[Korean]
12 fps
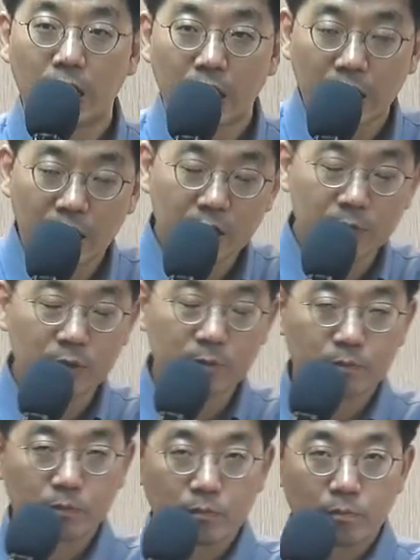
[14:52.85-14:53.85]
하나님이
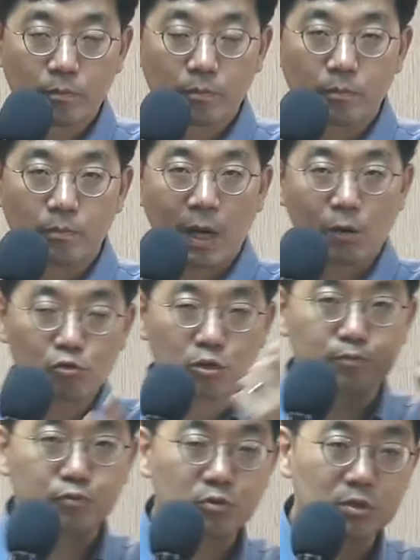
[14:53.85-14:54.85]
바울을
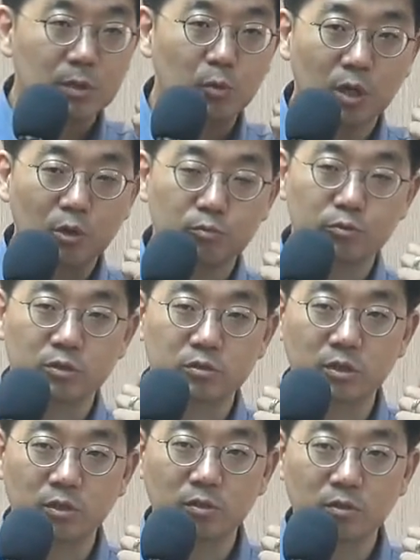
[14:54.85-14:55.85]
부를 때 뭐라고
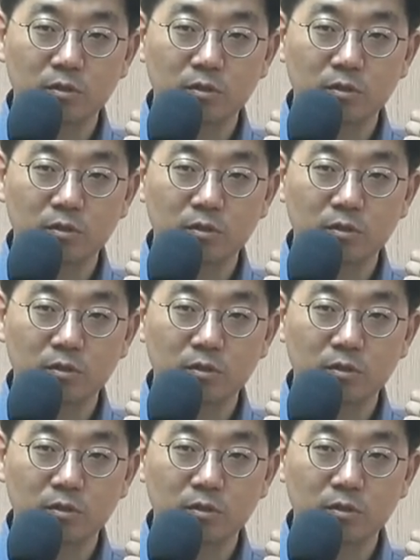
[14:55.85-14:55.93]
불렀어요?